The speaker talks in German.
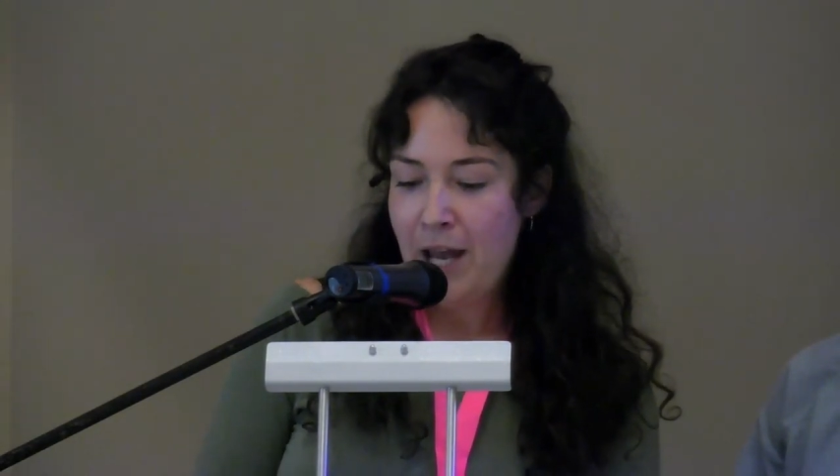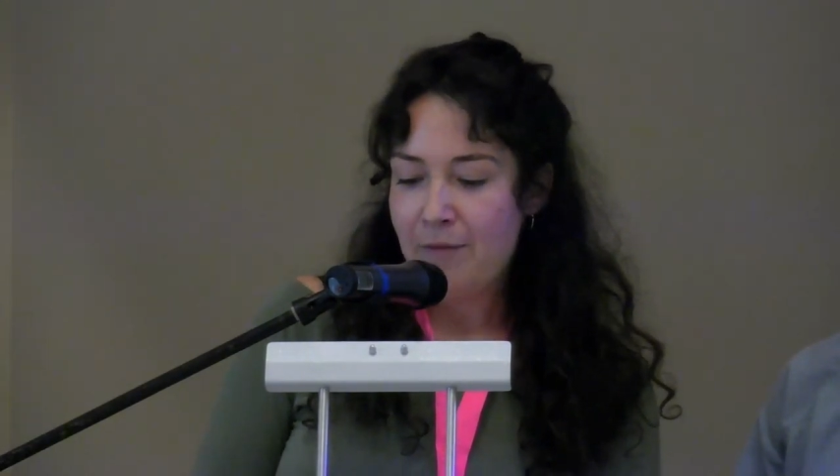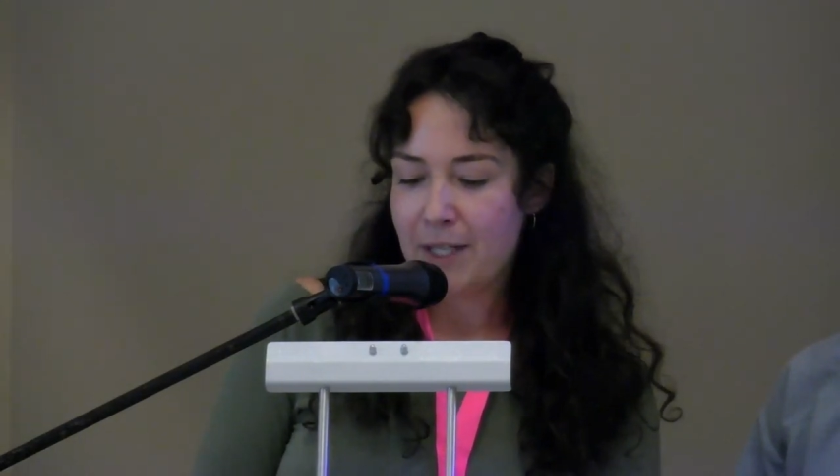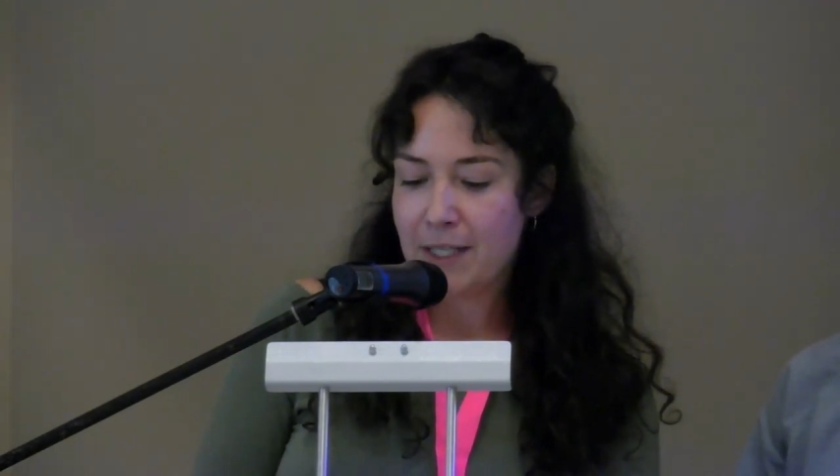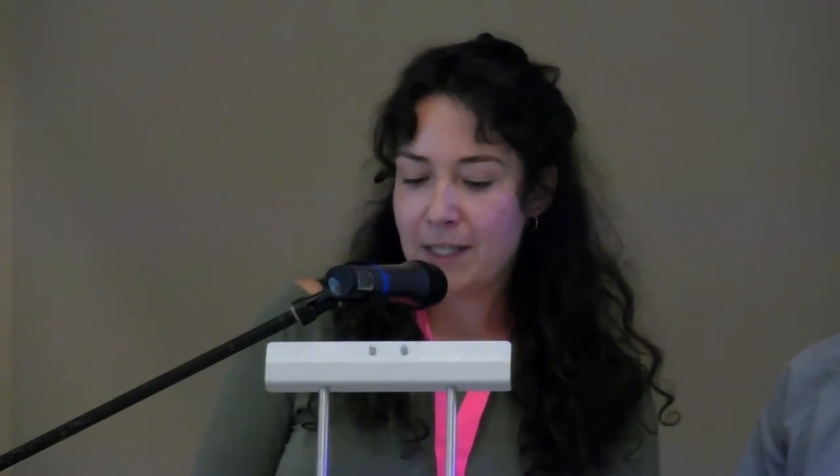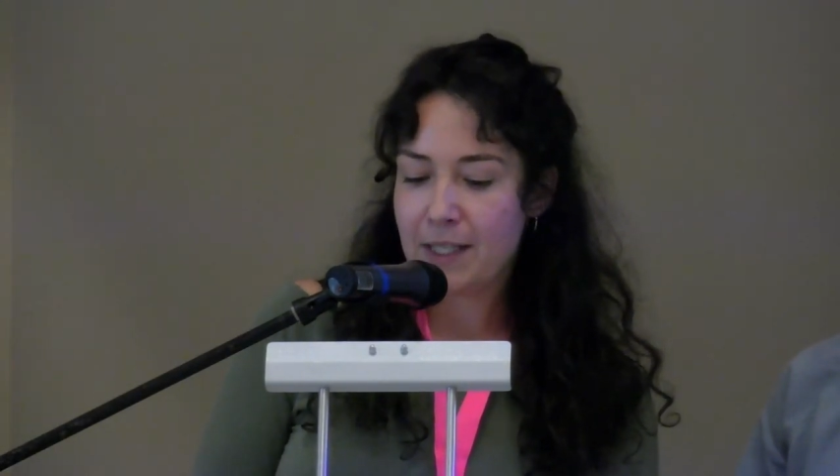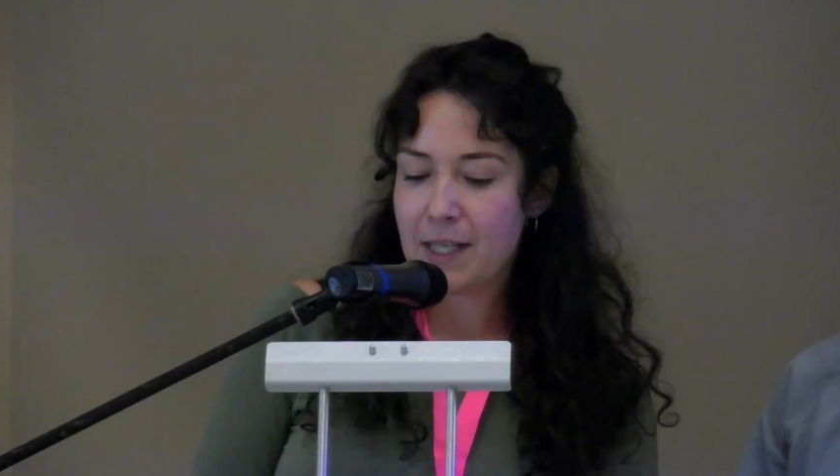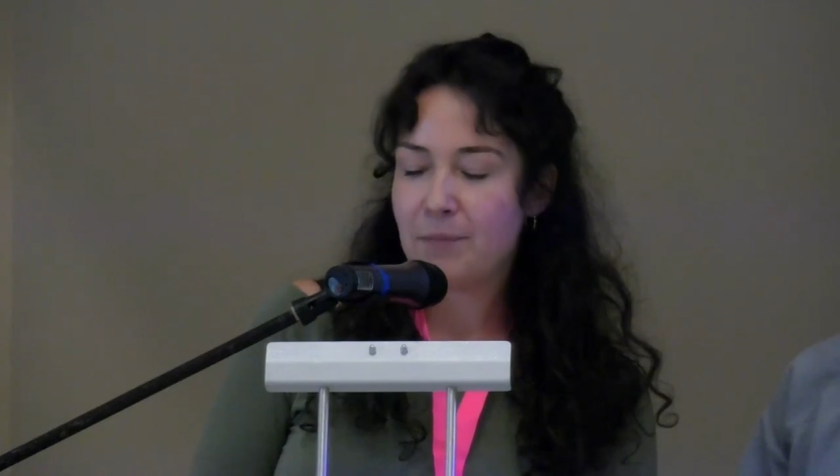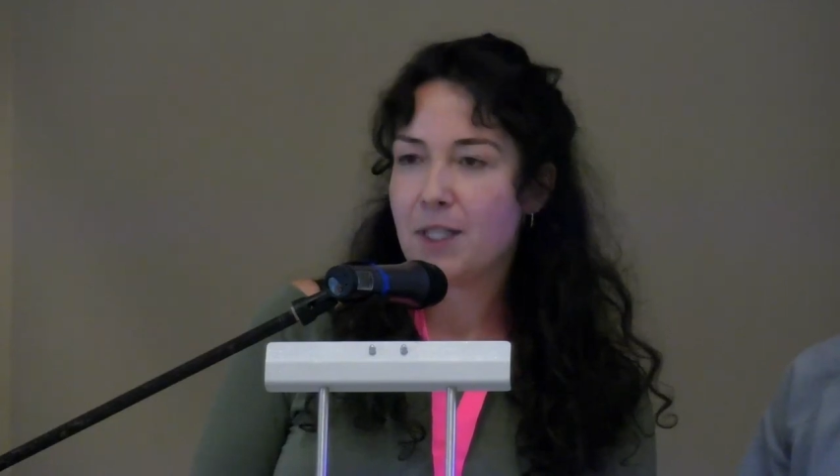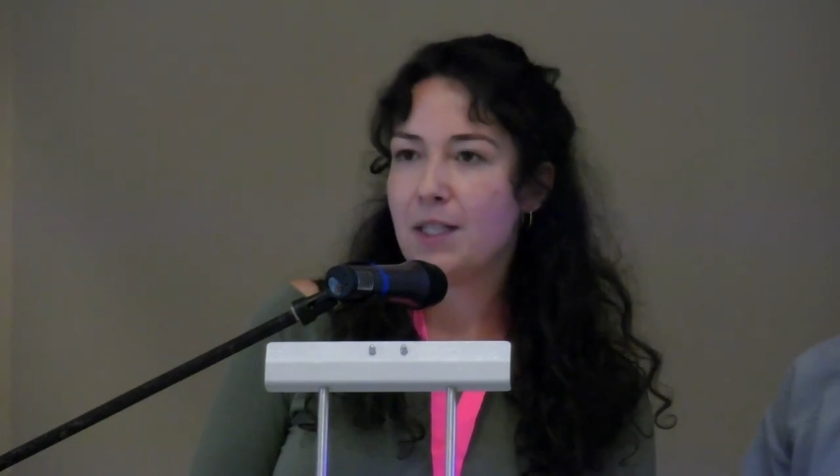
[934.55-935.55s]
Was
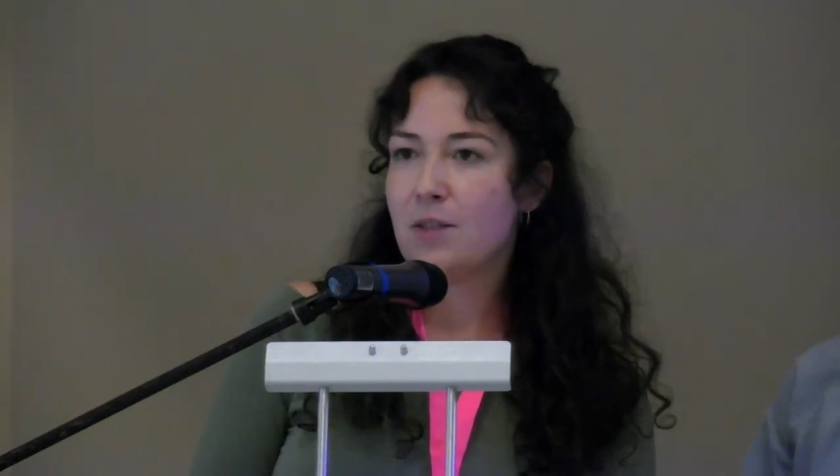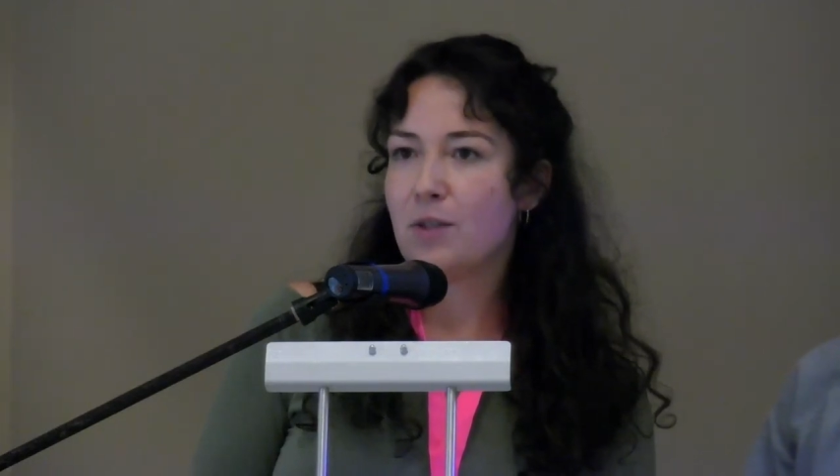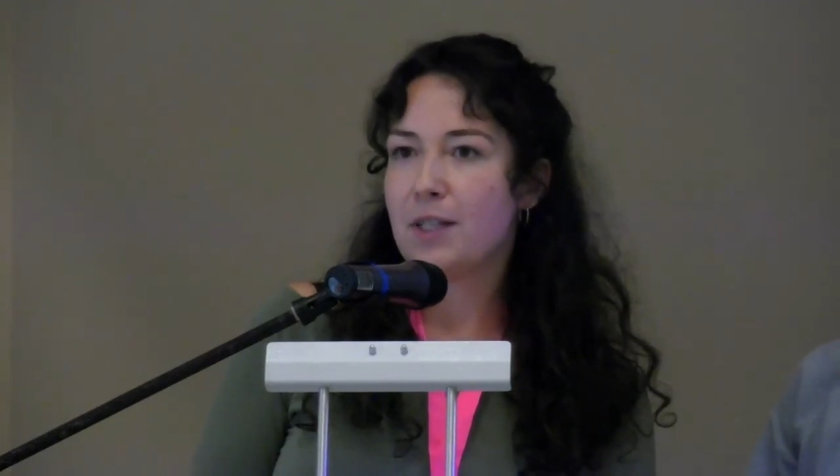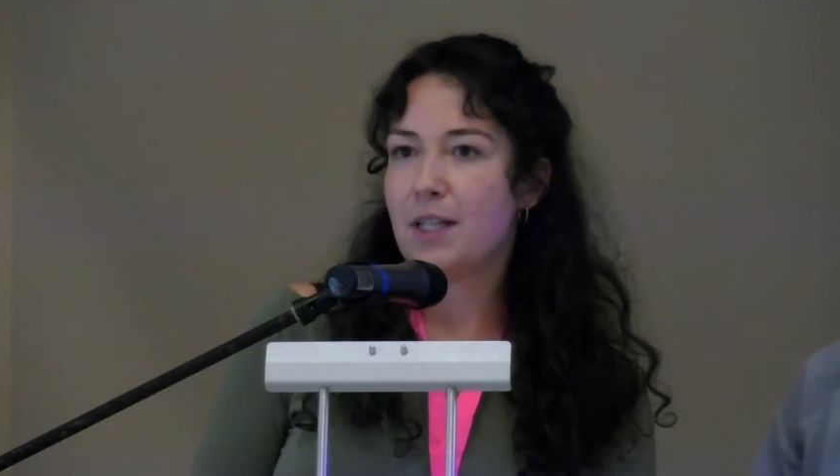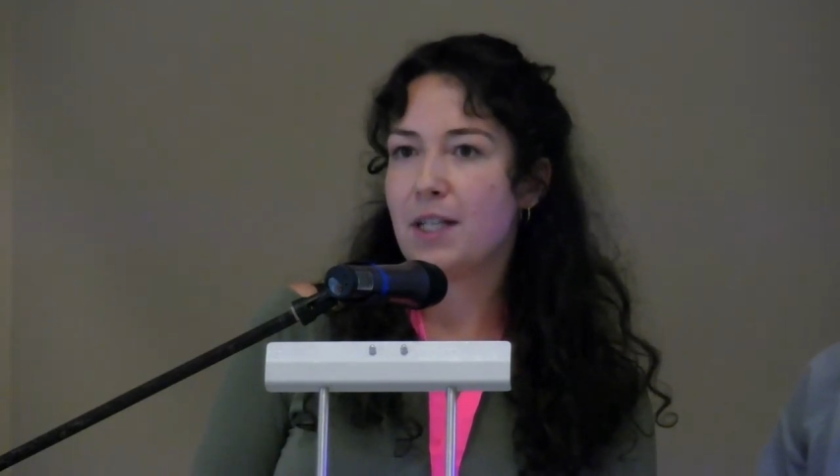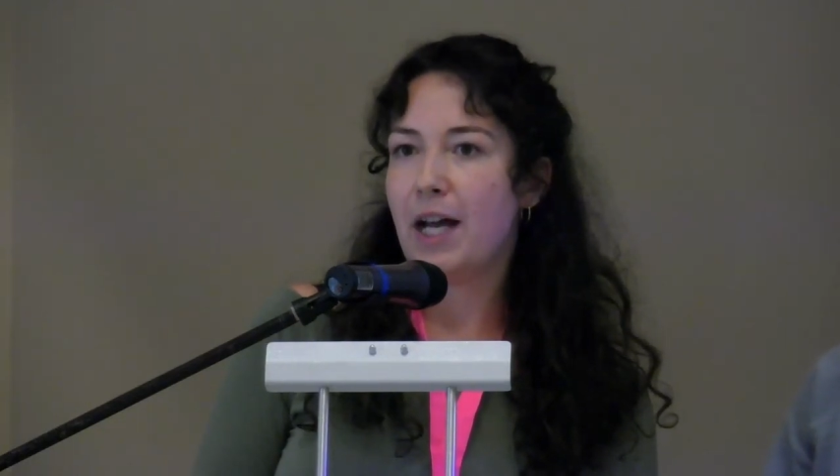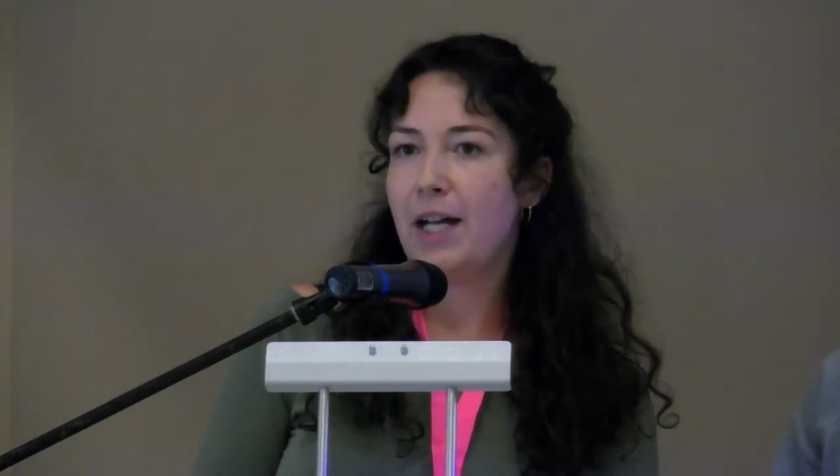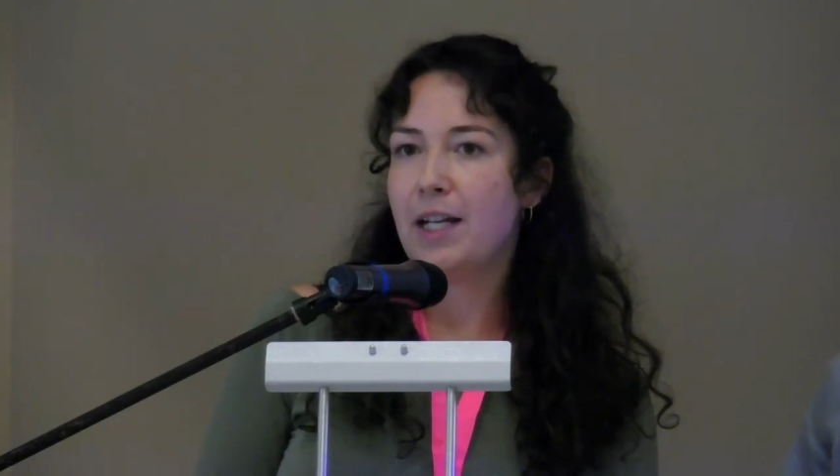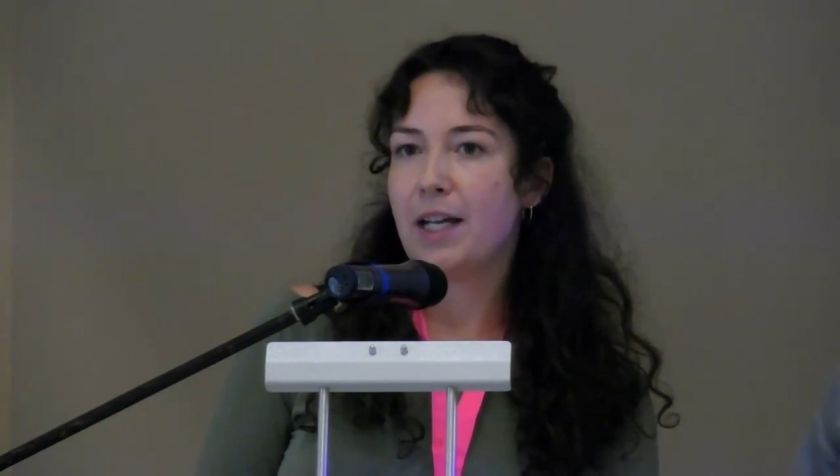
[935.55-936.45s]
insgesamt hier so die zentralen